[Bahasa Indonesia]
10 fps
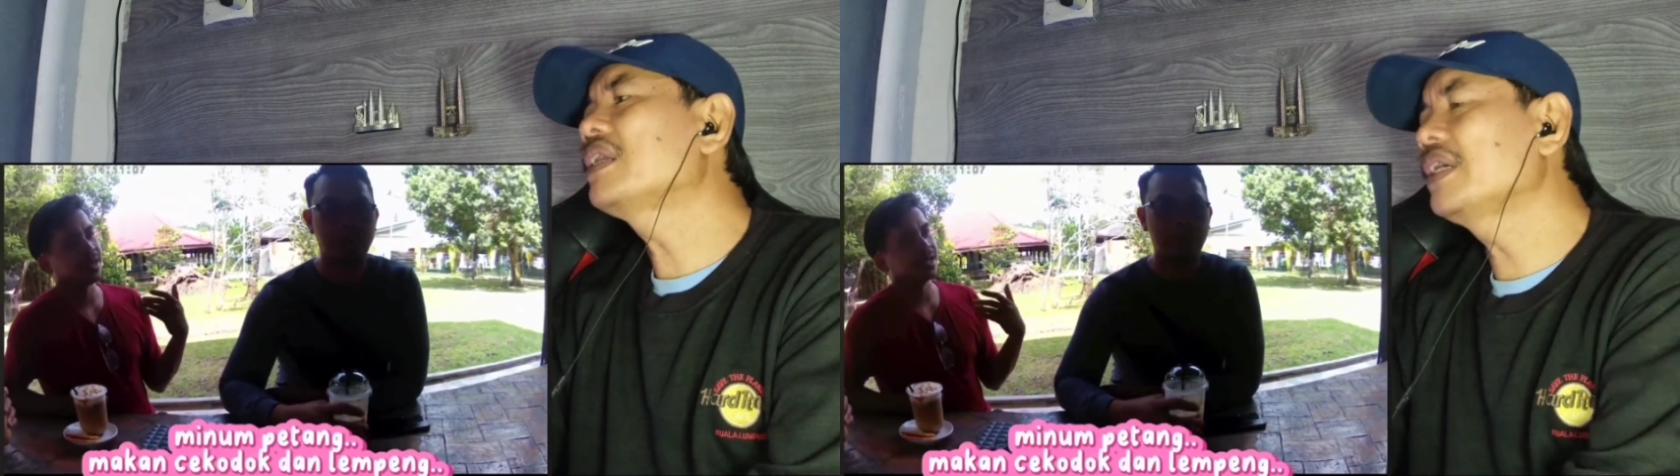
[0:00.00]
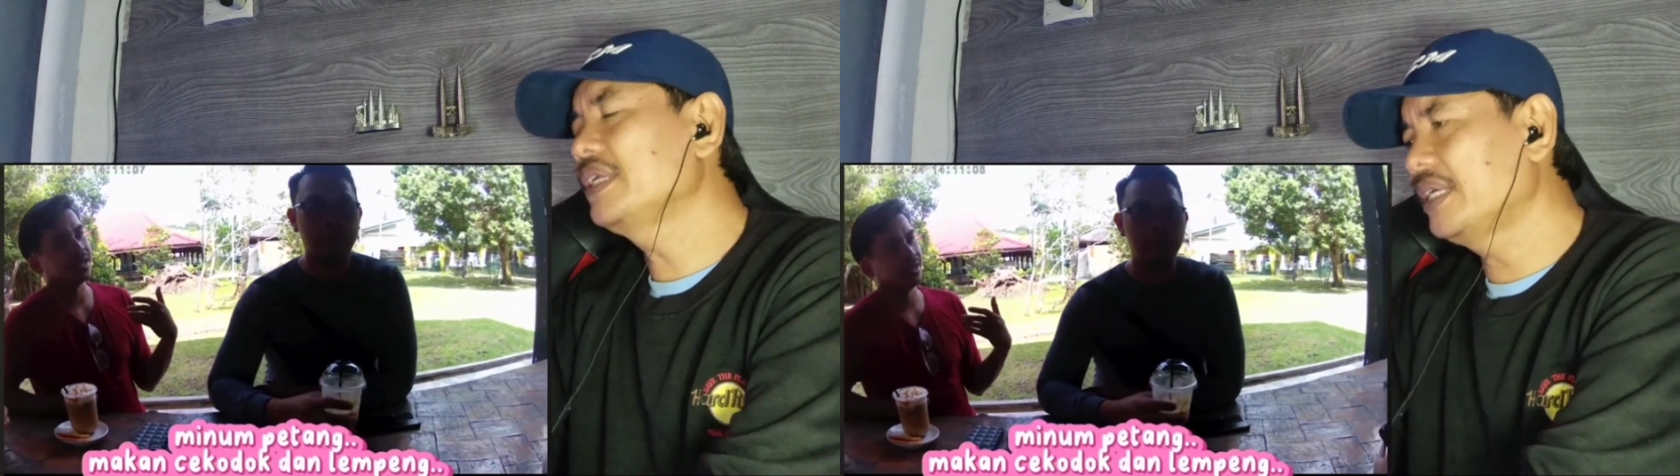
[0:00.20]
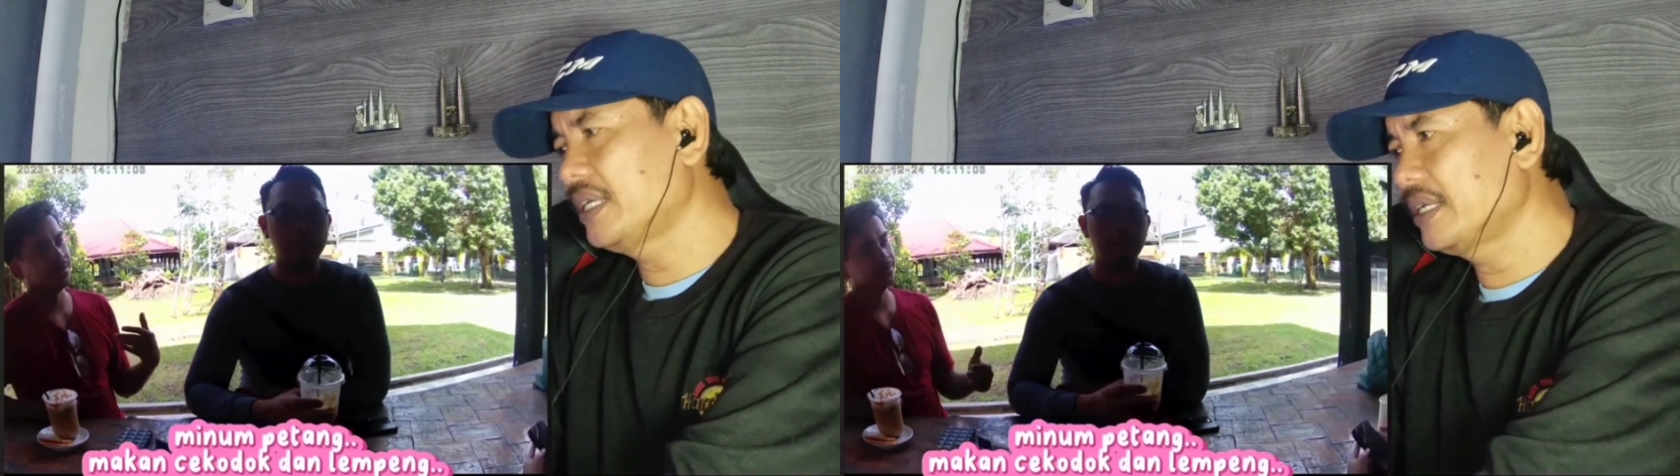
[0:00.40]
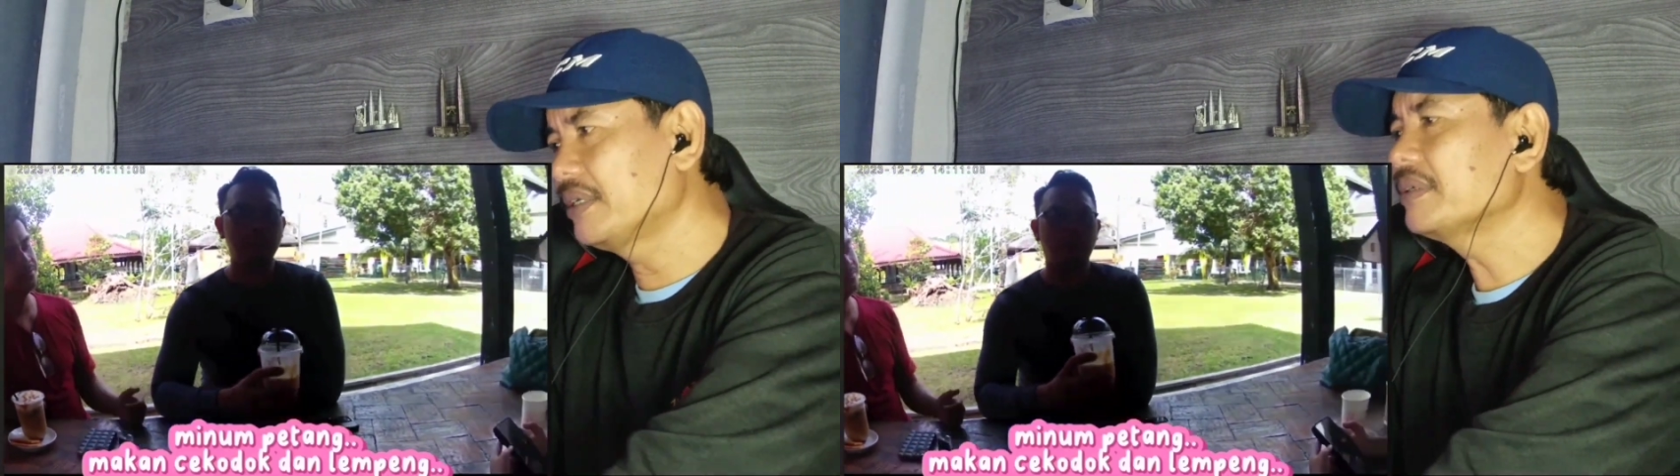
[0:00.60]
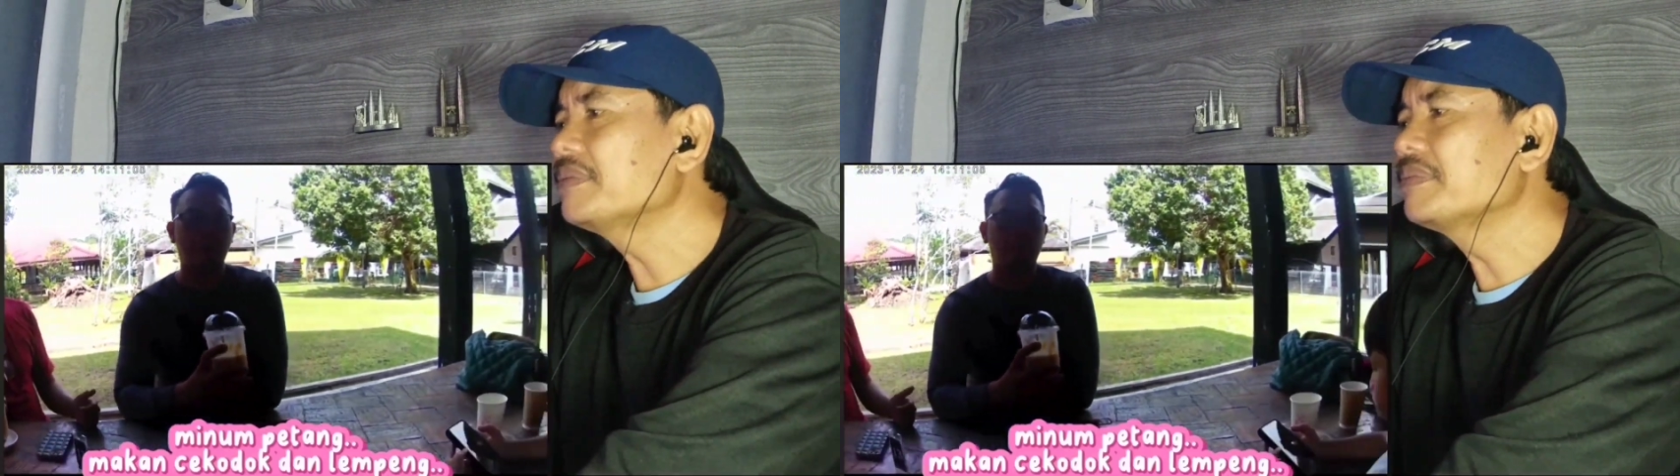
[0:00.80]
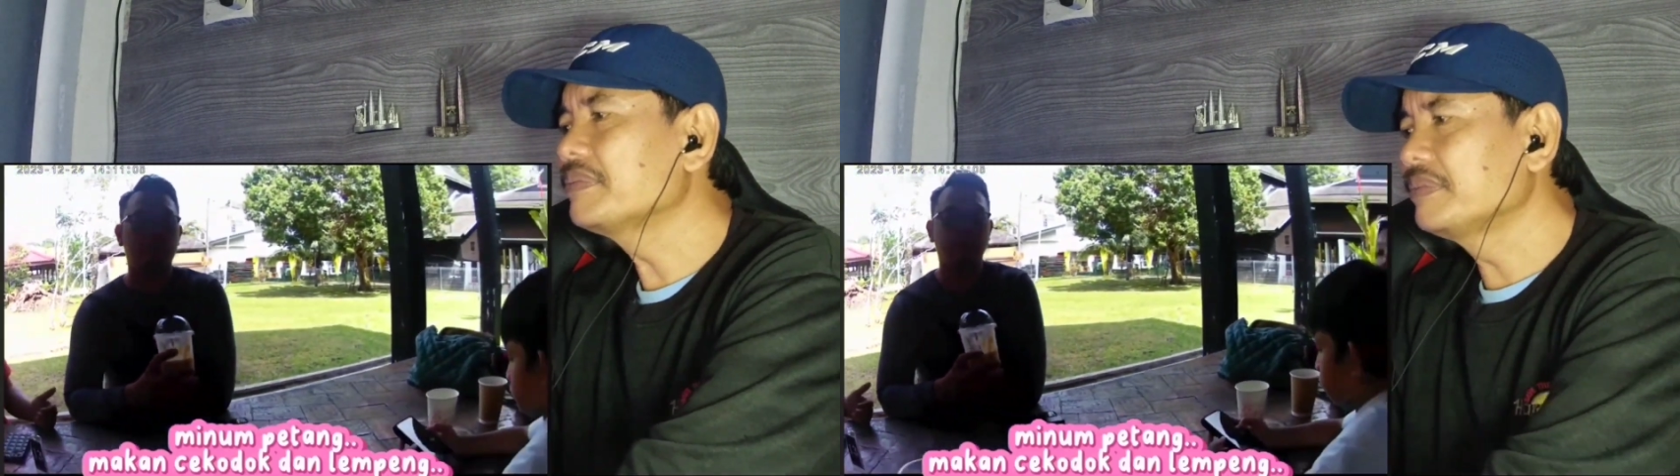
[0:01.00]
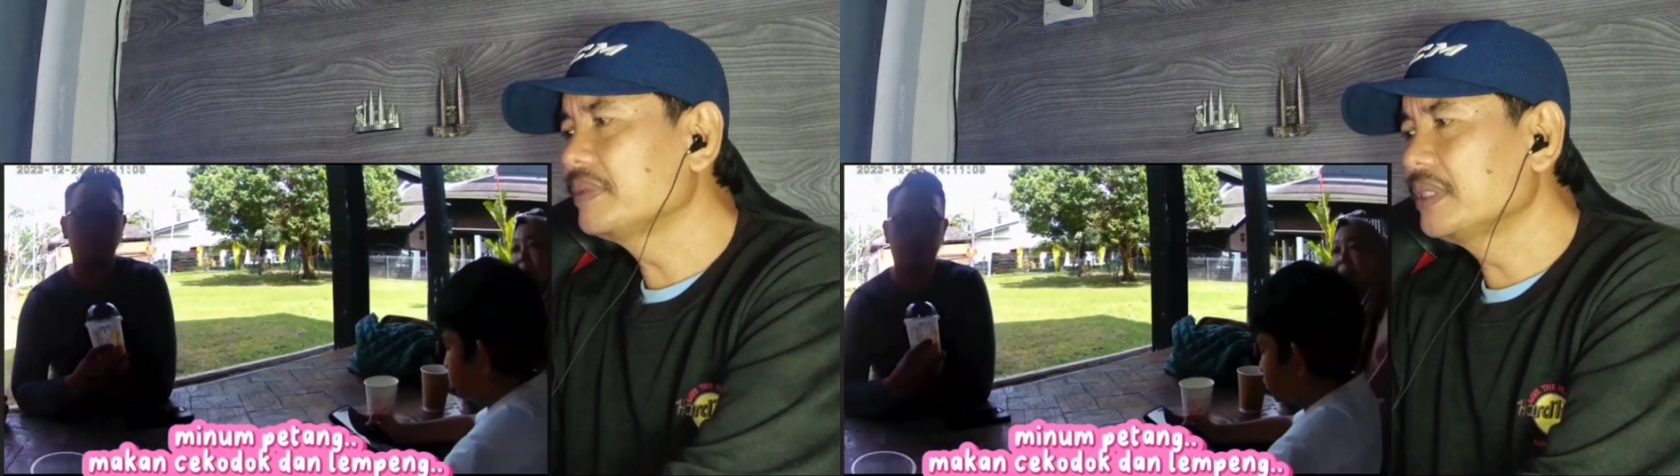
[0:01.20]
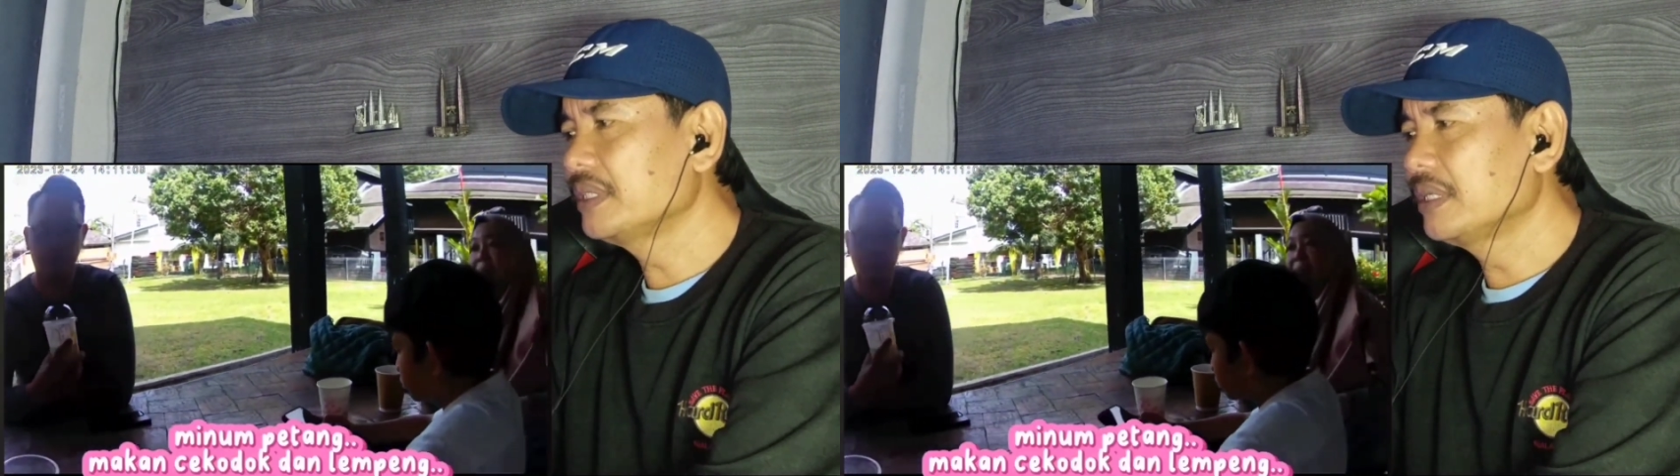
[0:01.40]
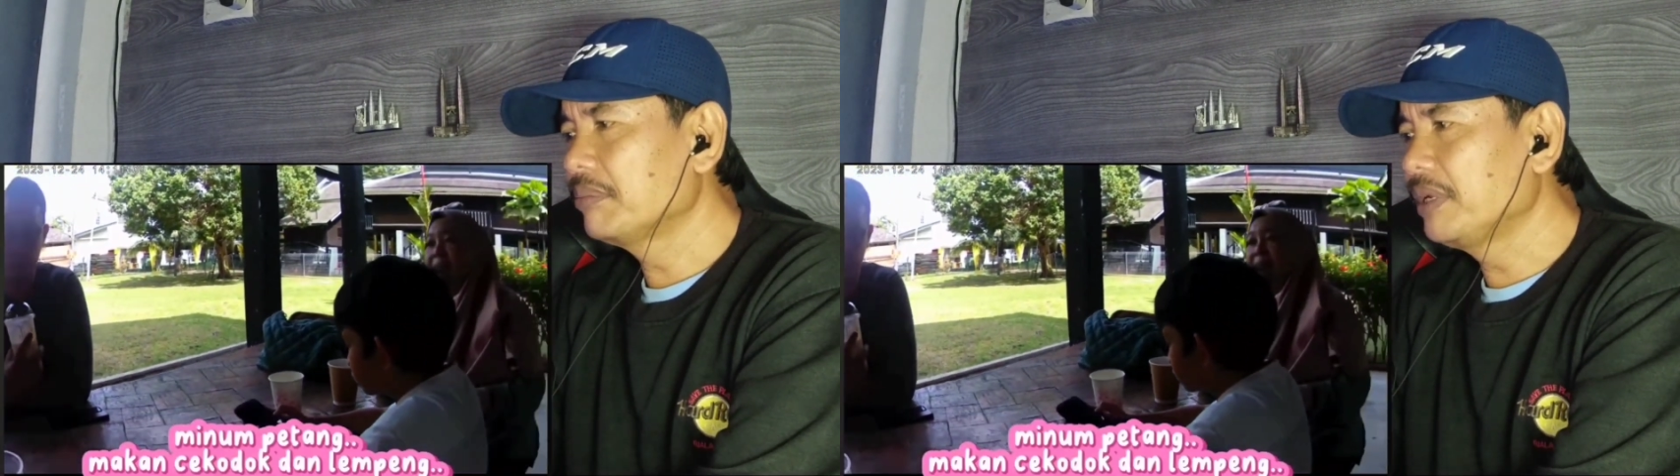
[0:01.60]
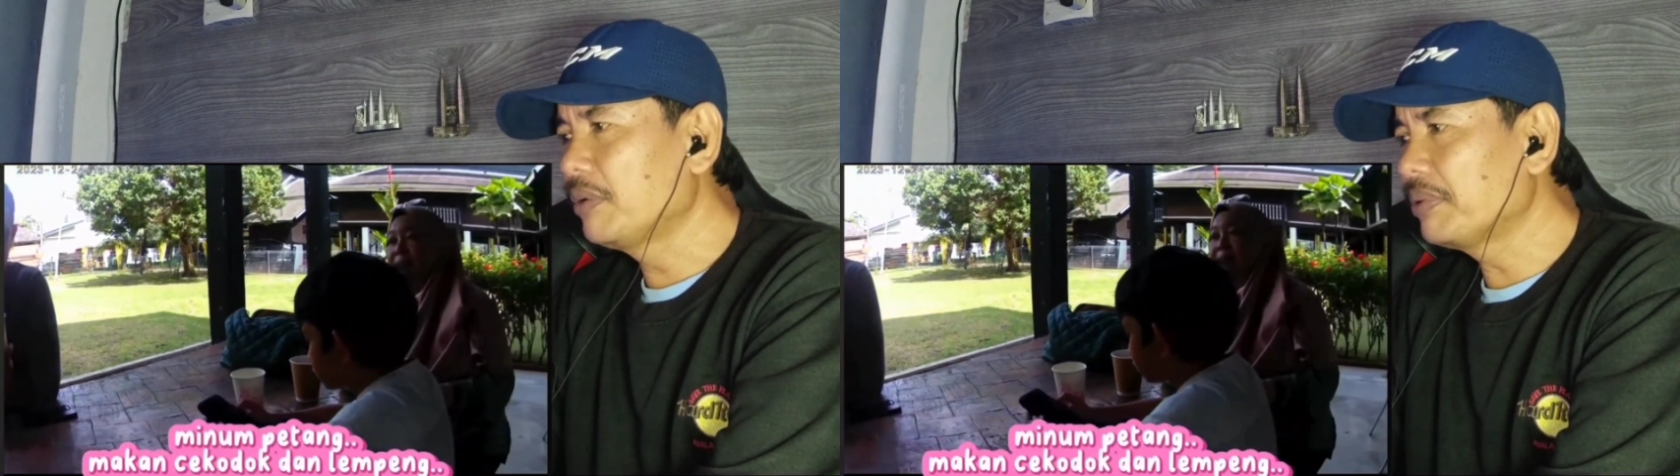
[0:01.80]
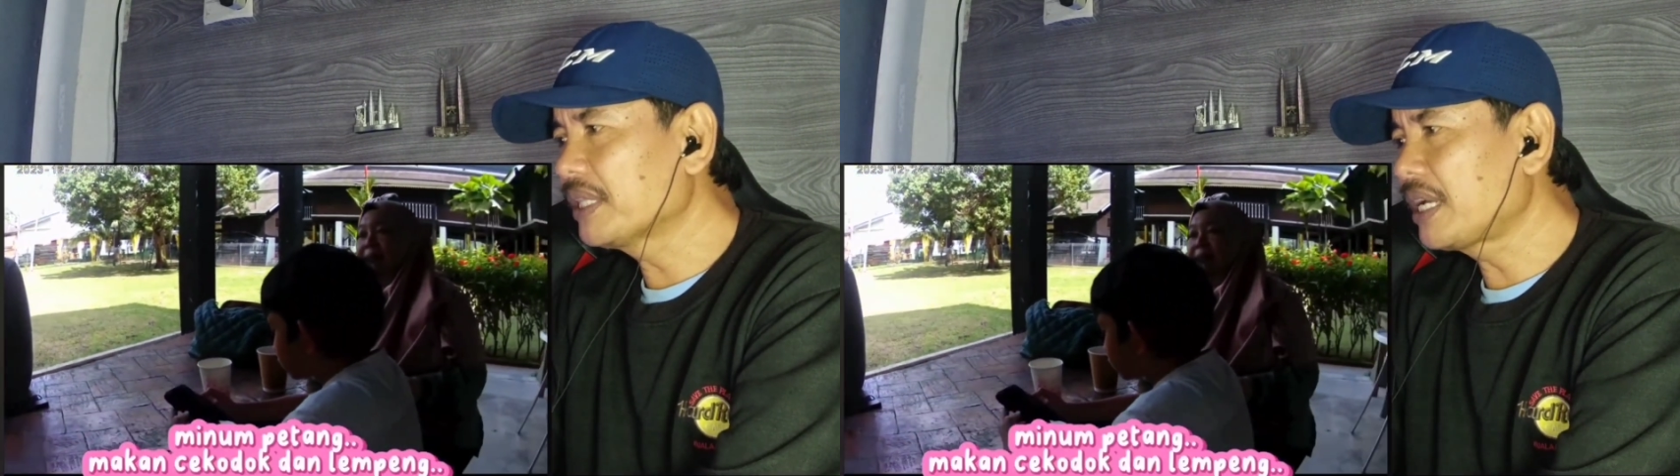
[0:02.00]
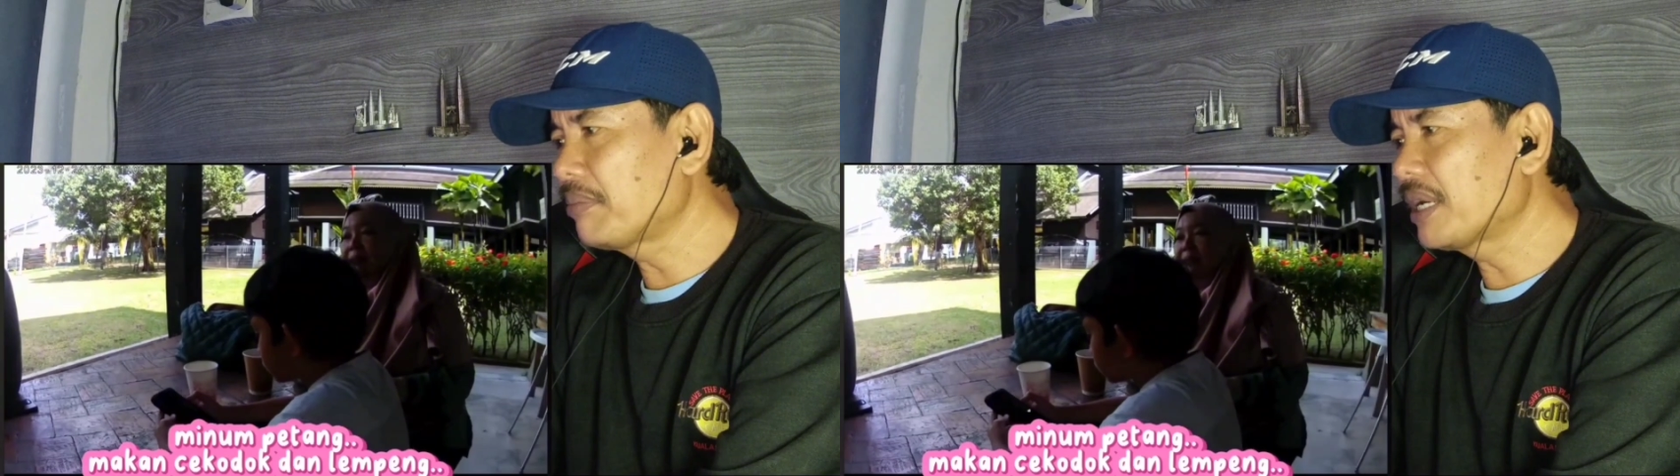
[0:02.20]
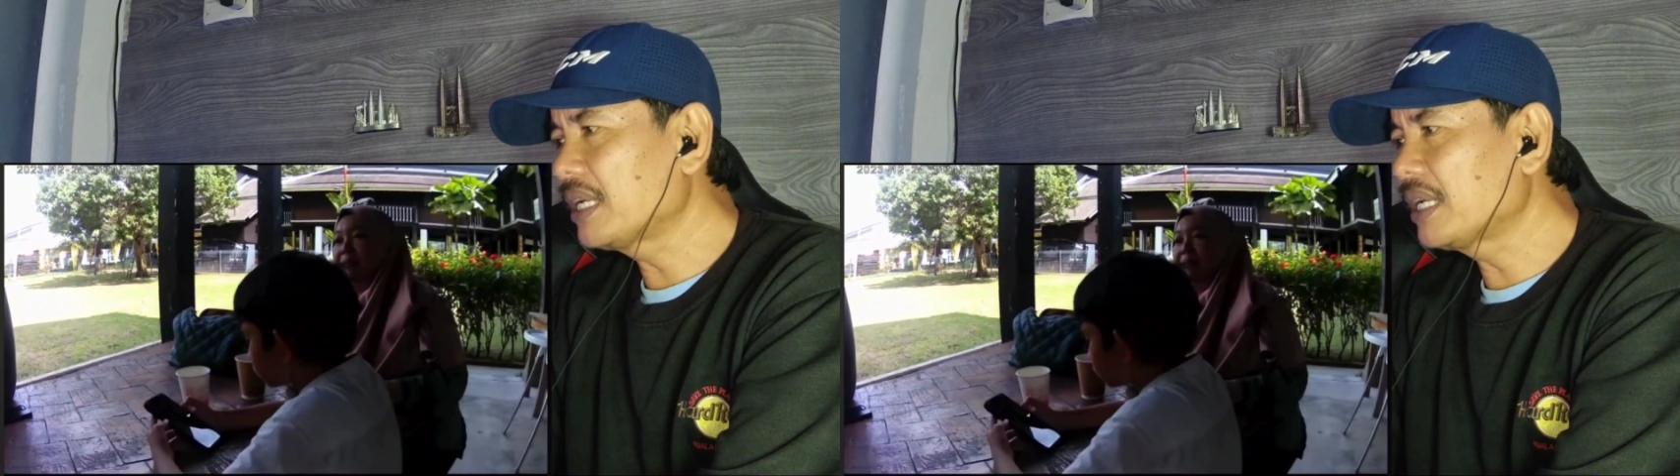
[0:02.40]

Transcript: kedainya. Minum petang,